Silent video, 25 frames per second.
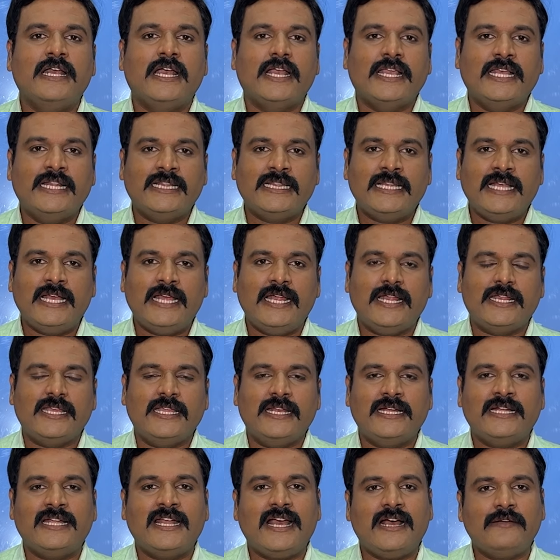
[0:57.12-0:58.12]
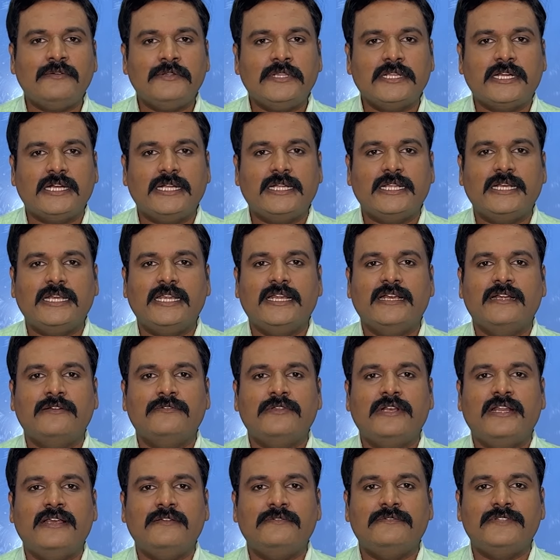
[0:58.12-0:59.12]
இந்த இரண்டாவது கட்ட
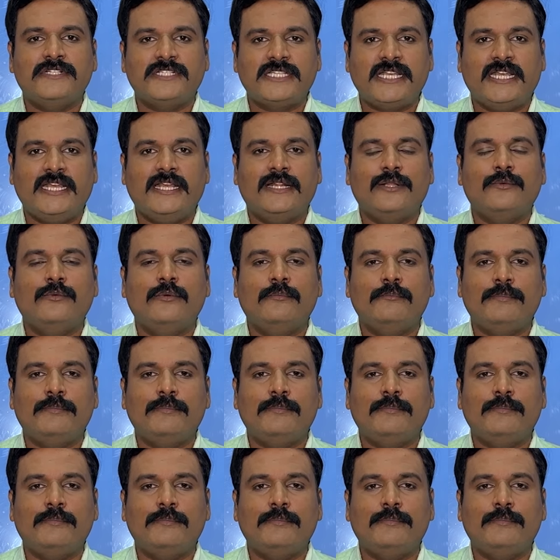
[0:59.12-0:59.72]
நிகழ்வில் விஜய் எதுவும்